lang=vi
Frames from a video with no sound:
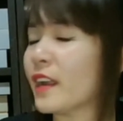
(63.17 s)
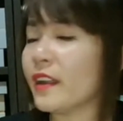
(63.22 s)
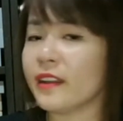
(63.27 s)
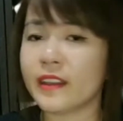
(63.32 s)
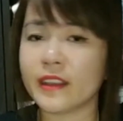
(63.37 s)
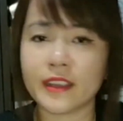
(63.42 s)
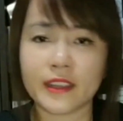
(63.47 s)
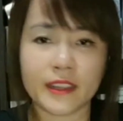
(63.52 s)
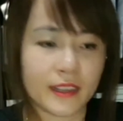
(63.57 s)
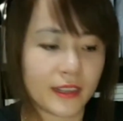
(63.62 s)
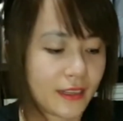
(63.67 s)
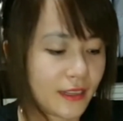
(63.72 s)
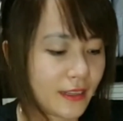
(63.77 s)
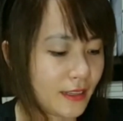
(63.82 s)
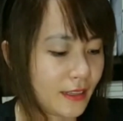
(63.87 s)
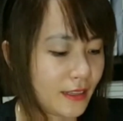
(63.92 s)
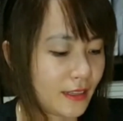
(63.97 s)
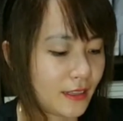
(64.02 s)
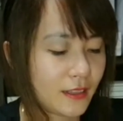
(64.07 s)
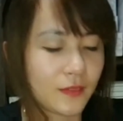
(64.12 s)
cậy đi
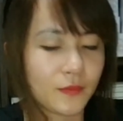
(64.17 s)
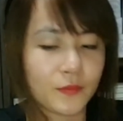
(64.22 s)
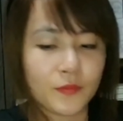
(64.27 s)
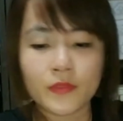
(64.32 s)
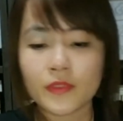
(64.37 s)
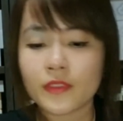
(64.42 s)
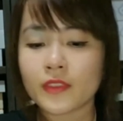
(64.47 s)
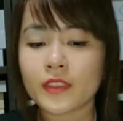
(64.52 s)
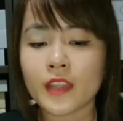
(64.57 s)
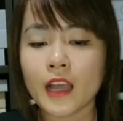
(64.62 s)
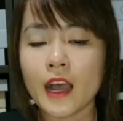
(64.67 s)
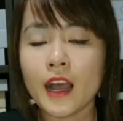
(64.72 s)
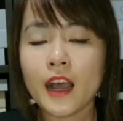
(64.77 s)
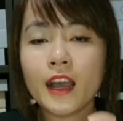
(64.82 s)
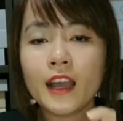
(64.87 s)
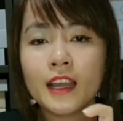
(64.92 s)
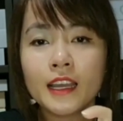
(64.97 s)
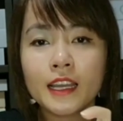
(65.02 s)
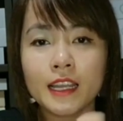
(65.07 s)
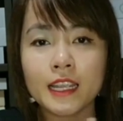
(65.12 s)

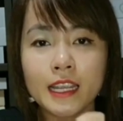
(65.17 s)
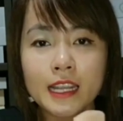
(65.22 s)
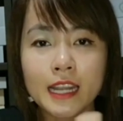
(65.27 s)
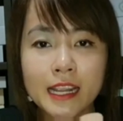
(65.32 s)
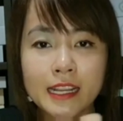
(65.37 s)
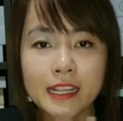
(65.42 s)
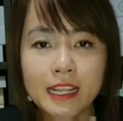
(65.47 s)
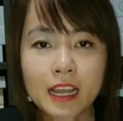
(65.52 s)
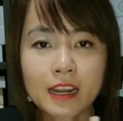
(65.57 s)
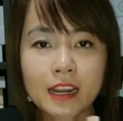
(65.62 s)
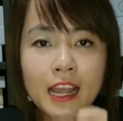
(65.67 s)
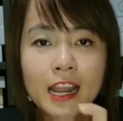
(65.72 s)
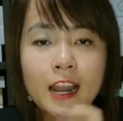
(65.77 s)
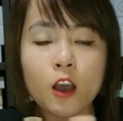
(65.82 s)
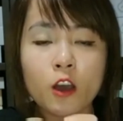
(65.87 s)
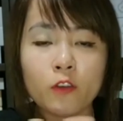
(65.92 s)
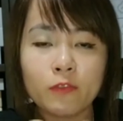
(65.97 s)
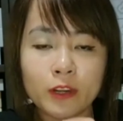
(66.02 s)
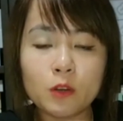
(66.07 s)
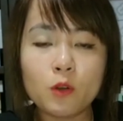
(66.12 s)
Đó Thì đây nhá, đây
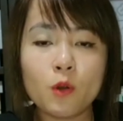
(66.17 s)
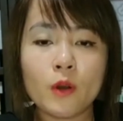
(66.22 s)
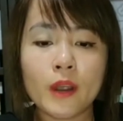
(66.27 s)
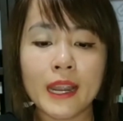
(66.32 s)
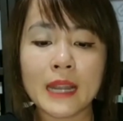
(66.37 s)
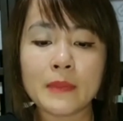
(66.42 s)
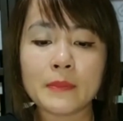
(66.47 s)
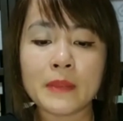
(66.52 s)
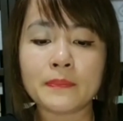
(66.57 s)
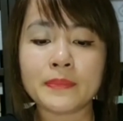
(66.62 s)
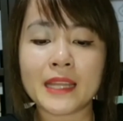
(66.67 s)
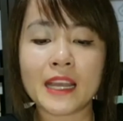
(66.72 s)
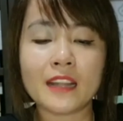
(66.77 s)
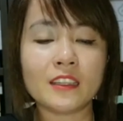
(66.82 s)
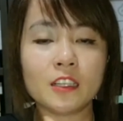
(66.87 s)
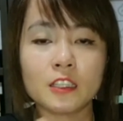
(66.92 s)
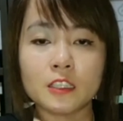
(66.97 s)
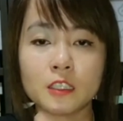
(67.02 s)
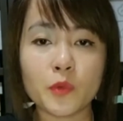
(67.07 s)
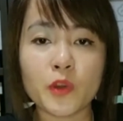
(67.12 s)
là hộp phấn của em Em
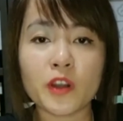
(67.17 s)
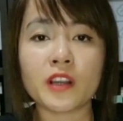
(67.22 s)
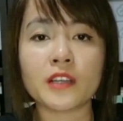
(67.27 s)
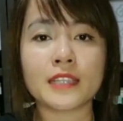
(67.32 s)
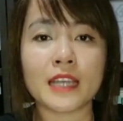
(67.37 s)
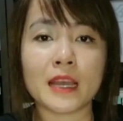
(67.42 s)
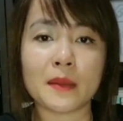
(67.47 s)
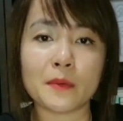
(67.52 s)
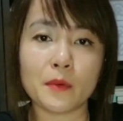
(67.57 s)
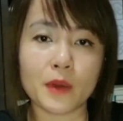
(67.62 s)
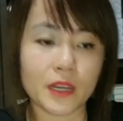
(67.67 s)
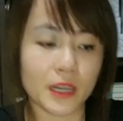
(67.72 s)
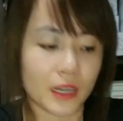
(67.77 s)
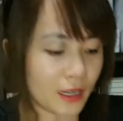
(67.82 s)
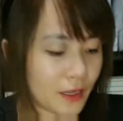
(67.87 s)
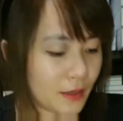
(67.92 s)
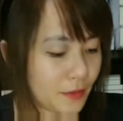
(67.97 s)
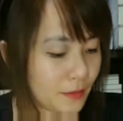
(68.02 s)
test thử cho mọi người xem luôn